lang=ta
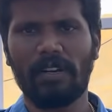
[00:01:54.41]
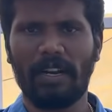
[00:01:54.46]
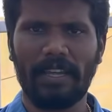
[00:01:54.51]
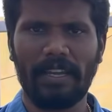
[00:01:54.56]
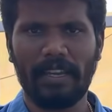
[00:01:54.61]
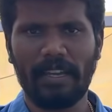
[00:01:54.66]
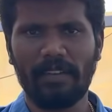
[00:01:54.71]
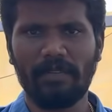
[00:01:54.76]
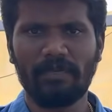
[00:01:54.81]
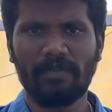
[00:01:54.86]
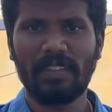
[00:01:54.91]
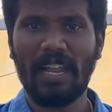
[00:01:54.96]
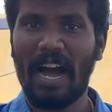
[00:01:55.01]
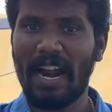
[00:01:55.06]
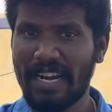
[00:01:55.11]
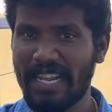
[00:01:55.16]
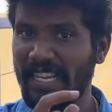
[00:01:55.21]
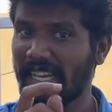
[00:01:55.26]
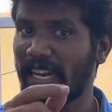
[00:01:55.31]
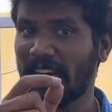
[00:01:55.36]
நினைங்க நான்
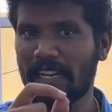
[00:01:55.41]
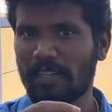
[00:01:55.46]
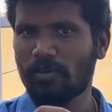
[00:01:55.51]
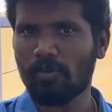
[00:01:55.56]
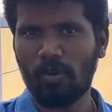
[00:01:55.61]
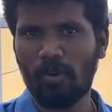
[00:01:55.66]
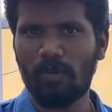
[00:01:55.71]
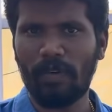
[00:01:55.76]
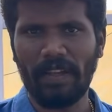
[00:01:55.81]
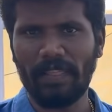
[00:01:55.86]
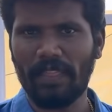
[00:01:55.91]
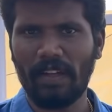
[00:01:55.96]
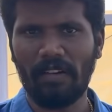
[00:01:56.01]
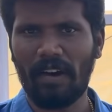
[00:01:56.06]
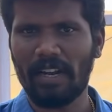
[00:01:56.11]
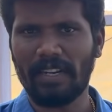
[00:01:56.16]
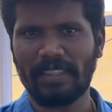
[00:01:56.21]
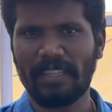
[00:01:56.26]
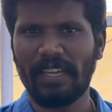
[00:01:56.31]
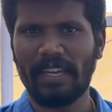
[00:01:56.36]
அடிக்கடி சொல்லுவேன் இந்த
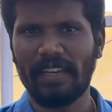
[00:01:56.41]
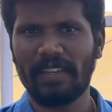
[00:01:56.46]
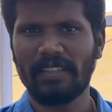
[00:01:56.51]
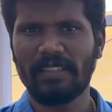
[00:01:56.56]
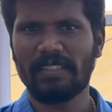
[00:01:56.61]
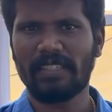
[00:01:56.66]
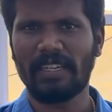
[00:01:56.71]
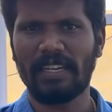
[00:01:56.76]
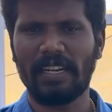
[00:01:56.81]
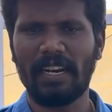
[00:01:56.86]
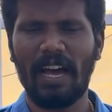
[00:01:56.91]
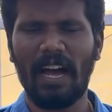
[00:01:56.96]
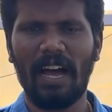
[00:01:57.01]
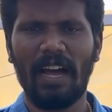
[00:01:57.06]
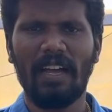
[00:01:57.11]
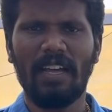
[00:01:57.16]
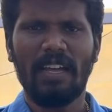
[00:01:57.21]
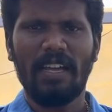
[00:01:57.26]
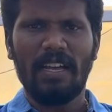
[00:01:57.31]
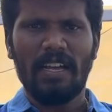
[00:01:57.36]
வார்த்தையை சரிங்களா
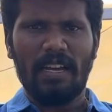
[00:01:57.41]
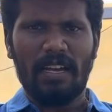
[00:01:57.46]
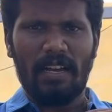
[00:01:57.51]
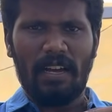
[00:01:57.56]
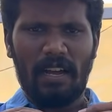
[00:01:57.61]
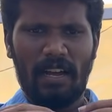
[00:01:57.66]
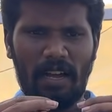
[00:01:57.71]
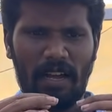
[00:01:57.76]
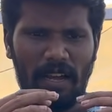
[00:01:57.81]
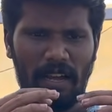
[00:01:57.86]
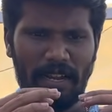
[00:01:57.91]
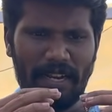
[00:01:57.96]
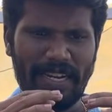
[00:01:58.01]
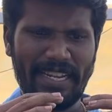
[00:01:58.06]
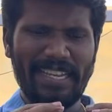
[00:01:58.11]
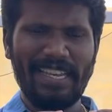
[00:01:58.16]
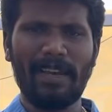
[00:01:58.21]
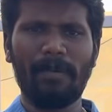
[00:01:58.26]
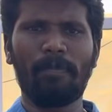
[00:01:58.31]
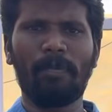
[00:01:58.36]

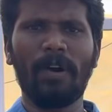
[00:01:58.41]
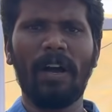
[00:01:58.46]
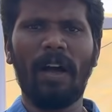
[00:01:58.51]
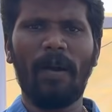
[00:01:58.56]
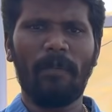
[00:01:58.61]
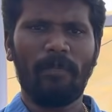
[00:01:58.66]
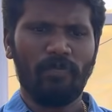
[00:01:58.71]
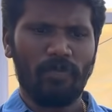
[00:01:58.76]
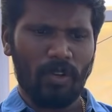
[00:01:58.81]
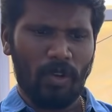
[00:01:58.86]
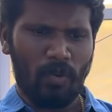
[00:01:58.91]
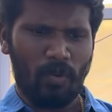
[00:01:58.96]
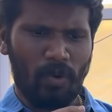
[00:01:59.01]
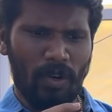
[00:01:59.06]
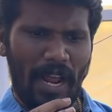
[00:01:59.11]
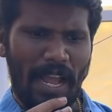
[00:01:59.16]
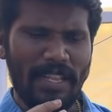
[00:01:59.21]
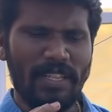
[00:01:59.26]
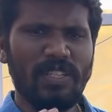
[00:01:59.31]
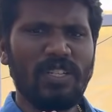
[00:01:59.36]
நீங்க இப்போ
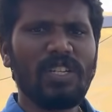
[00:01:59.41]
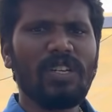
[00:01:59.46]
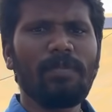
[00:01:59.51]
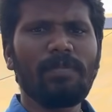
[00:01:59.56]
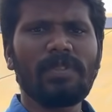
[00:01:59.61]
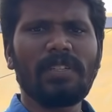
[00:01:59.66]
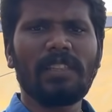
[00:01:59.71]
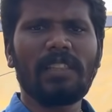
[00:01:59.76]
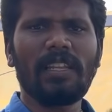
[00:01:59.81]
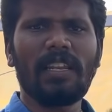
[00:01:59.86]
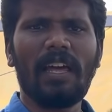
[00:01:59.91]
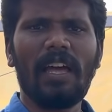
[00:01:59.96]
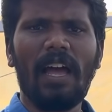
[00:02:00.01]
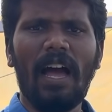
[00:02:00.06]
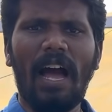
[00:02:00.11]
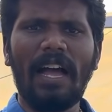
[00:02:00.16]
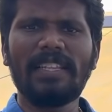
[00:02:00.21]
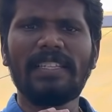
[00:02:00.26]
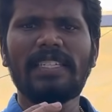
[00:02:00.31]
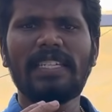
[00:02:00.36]
ஒரு அஞ்சு நிமிஷத்துல
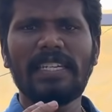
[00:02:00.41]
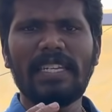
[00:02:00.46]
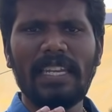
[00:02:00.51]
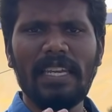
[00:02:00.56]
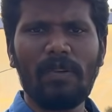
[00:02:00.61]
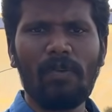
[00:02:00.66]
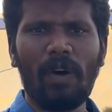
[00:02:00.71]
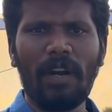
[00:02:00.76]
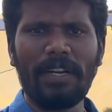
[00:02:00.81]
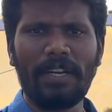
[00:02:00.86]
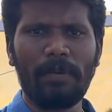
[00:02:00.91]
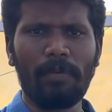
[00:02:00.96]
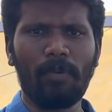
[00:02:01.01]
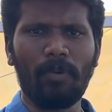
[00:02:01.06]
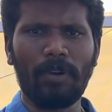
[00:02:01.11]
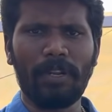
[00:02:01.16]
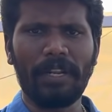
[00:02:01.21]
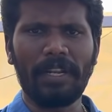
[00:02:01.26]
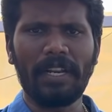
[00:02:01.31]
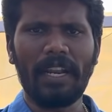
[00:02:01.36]
அஞ்சு இன்இக்வாலிட்டி
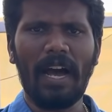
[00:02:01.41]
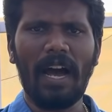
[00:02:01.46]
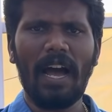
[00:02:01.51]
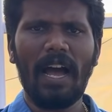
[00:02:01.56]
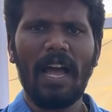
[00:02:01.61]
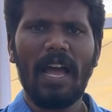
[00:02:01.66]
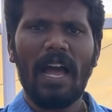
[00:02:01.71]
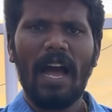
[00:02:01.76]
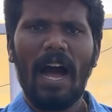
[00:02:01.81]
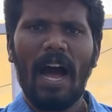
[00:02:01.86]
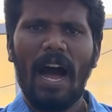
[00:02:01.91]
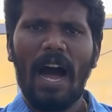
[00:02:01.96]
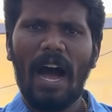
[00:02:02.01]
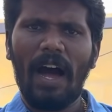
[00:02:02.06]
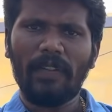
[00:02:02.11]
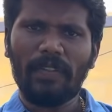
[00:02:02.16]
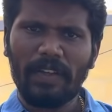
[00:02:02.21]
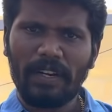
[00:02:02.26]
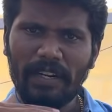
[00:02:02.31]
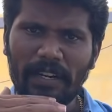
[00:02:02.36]
போடுறீங்கன்னா
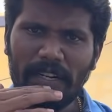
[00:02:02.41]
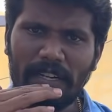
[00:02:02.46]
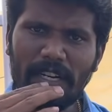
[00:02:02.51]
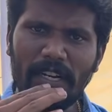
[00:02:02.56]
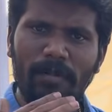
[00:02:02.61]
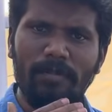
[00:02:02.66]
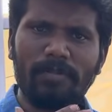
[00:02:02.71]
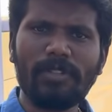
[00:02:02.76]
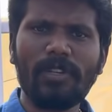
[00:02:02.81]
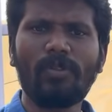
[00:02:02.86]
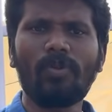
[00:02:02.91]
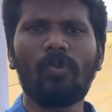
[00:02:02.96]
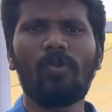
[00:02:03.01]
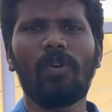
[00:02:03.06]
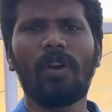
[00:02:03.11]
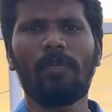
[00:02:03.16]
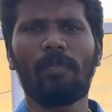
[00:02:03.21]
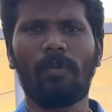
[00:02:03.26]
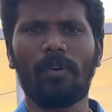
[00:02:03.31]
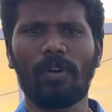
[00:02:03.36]
அதை ரெண்டு
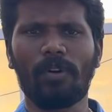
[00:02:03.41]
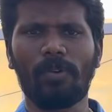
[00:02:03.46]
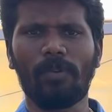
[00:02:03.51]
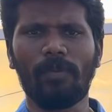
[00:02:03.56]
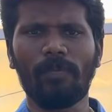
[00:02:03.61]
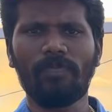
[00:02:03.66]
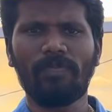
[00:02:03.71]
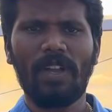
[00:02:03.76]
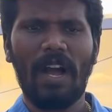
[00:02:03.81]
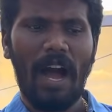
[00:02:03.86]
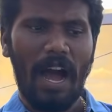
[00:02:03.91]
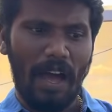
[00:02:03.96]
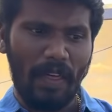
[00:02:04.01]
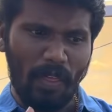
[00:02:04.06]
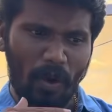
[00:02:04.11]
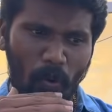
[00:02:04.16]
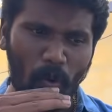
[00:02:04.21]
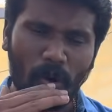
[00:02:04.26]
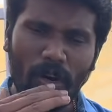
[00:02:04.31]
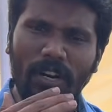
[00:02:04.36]
நிமிஷத்துக்குள்ள போடணும்
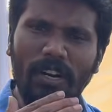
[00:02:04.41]
அதை ஒரு